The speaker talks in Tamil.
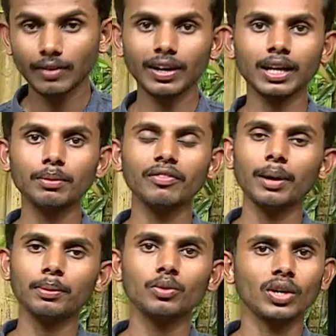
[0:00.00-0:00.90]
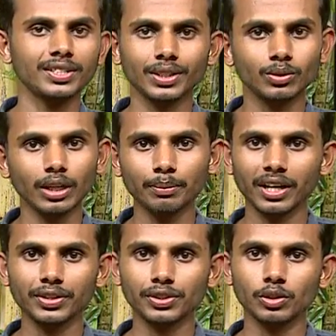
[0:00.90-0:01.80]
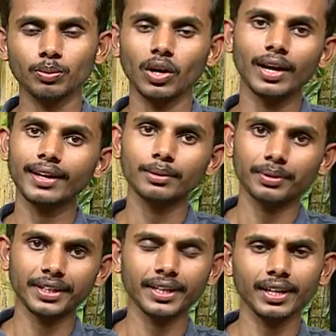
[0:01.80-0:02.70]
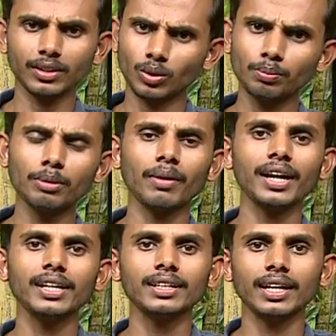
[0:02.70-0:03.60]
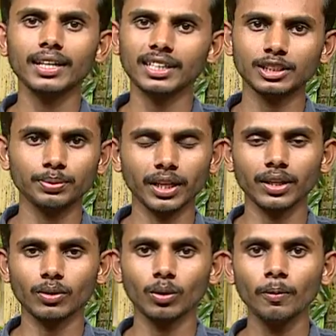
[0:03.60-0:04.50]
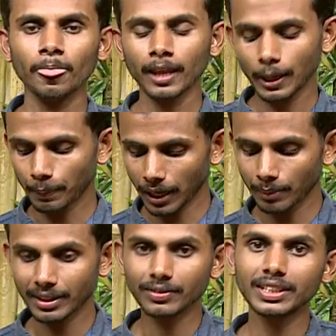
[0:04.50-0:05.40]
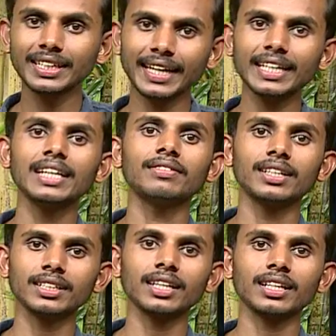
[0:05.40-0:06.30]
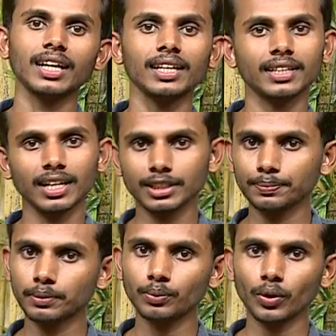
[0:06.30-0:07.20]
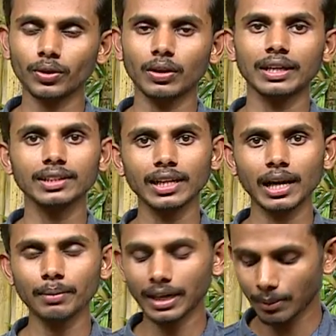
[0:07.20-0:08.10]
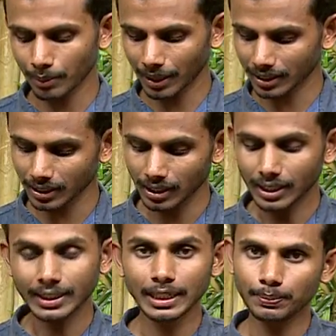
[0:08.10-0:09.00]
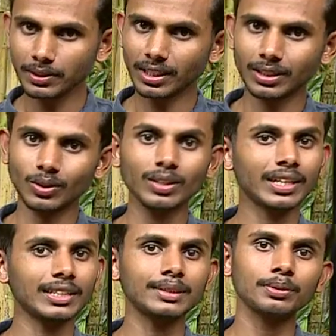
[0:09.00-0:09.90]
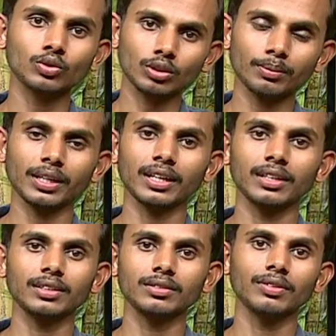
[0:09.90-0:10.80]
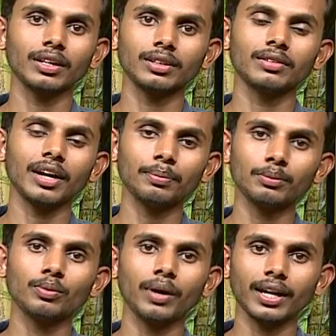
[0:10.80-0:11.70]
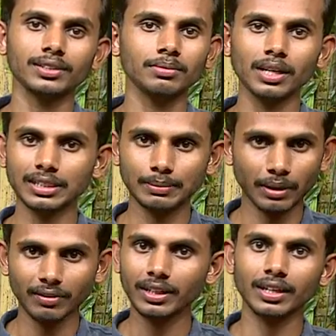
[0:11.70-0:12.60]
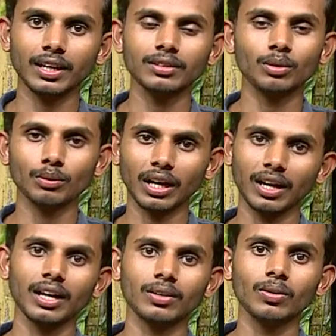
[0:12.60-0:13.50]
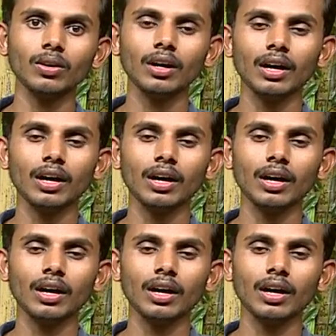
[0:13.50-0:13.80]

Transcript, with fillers: வழக்கமாக வேப்பம்பூ கசக்கும்னு நம்ம நினச்சிட்ருப்போம் ஆனால் அது அப்படி கிடையாது ரொம்ப மைல்டான கசப்பு தான் இருக்கும் இப்போ நம்ம இது வந்து நெய்யில் வறுக்கிறதுனால அந்த கசப்பும் போயிடும் அது இல்லாமல் நம்ம மற்ற இனிப்பு சேர்த்துறோம் அந்த கசப்பு சுத்தமாக இருக்காது இந்த வேப்பம்பூ பாயாசம் கசப்பாகவே இருக்காது ரொம்ப நல்லாயிருக்கும்